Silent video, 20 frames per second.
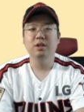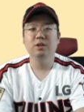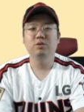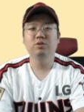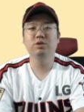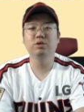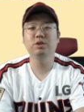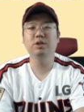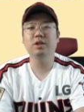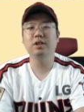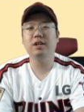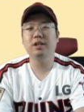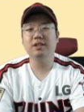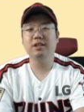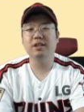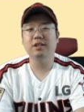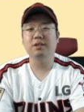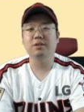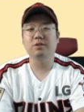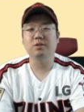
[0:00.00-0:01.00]
우전
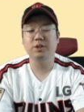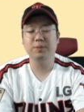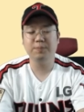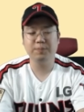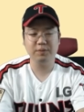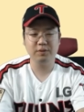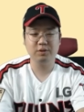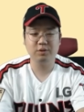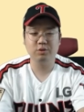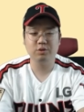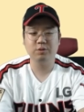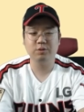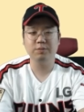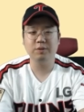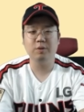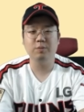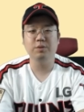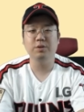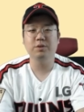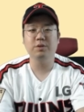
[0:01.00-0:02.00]
안타를 또 시프트로 수비에
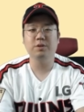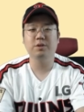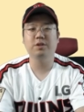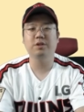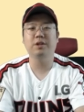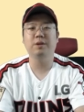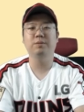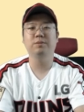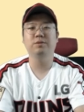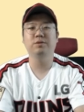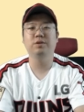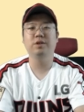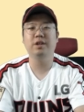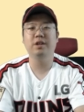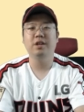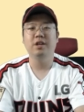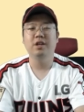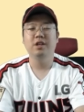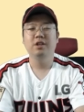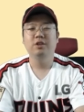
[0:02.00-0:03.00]
옮겨졌기
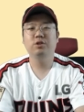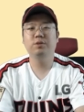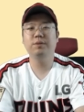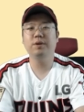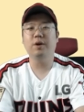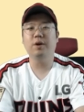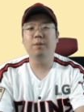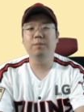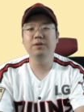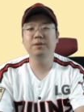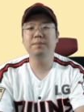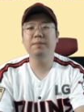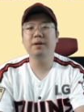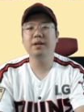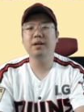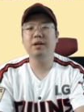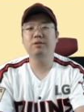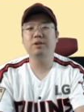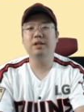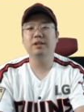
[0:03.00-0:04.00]
때문에 수비가 없는
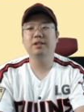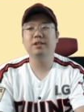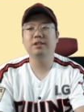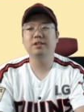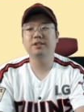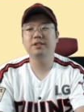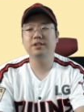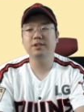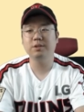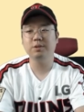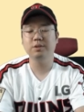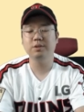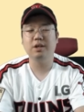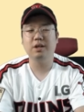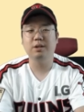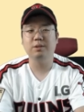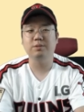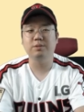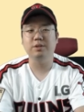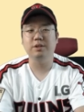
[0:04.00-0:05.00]
방향으로 안타를 치고
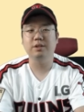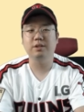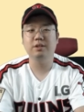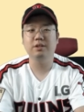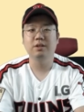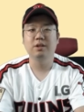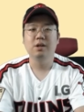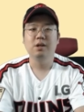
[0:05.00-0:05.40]
나갔고요.